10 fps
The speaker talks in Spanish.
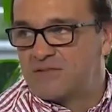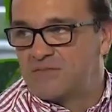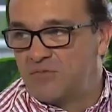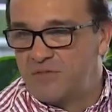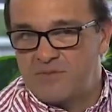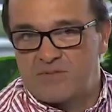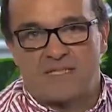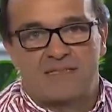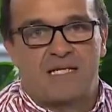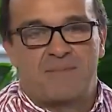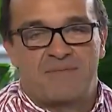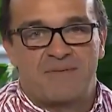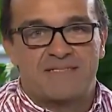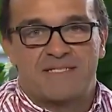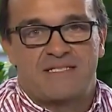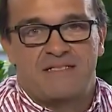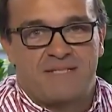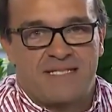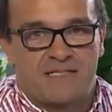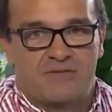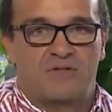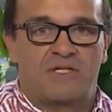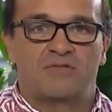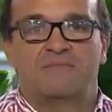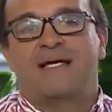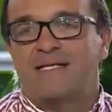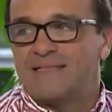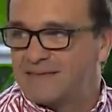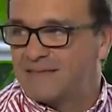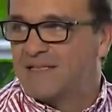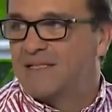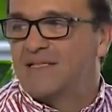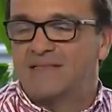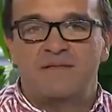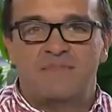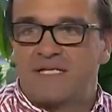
que son muy importantes. La primera es que es inmediato. Lo que tú mandas, de